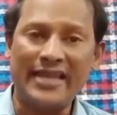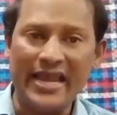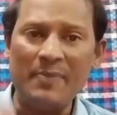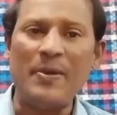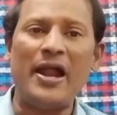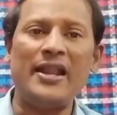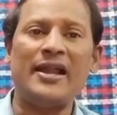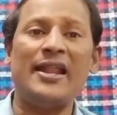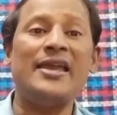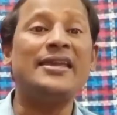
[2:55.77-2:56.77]

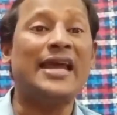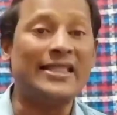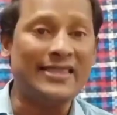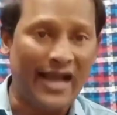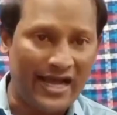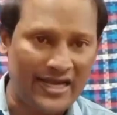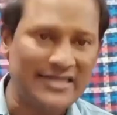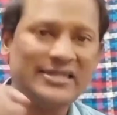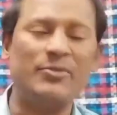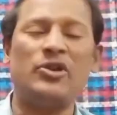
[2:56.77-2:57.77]
செயல்பாடுகளை எந்த
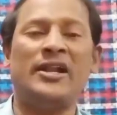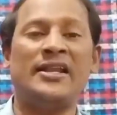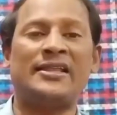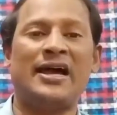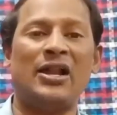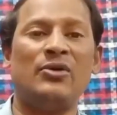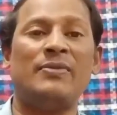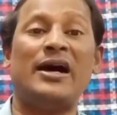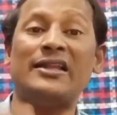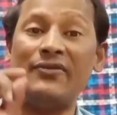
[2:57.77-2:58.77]
அரசு
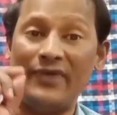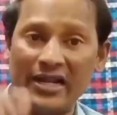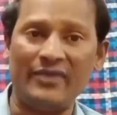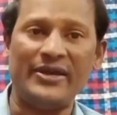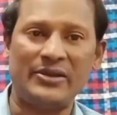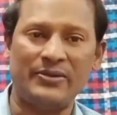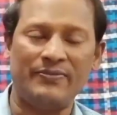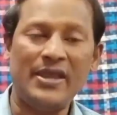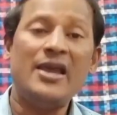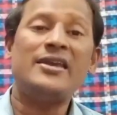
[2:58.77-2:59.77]
முன்னெடுத்தாலும் அதை
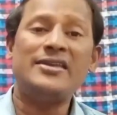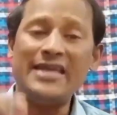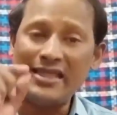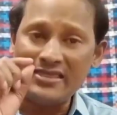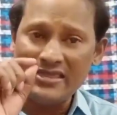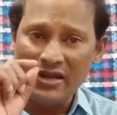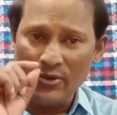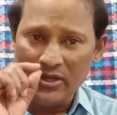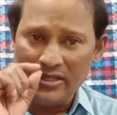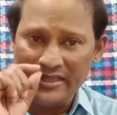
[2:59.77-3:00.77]
வரவேற்கும் எந்த
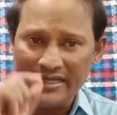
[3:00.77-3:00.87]
ஒரு